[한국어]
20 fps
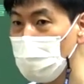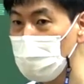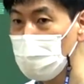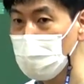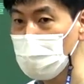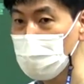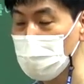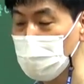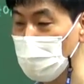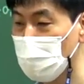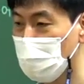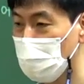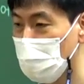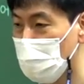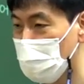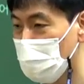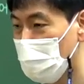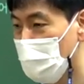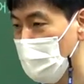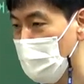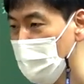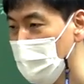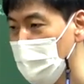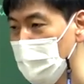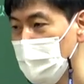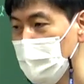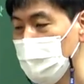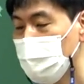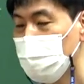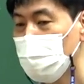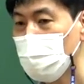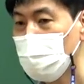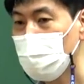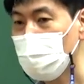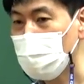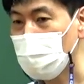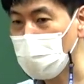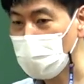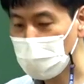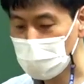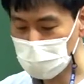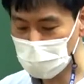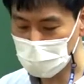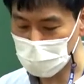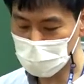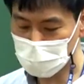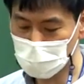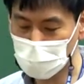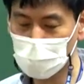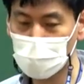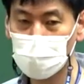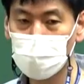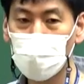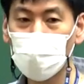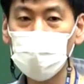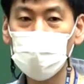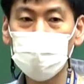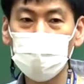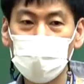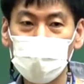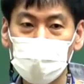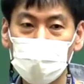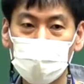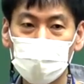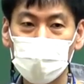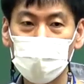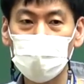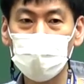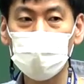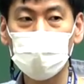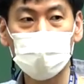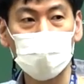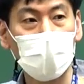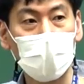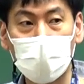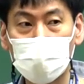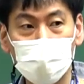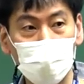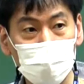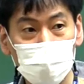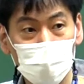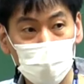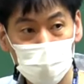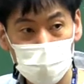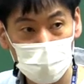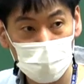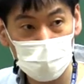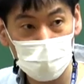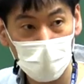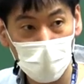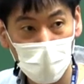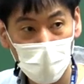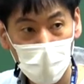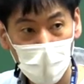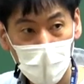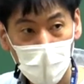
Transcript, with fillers: 요건 같은 경우에는 구성 요건 해당성 같은 경우에는 복잡하기 때문에 여러분들 잘 안 따져놓을 수도 있어요.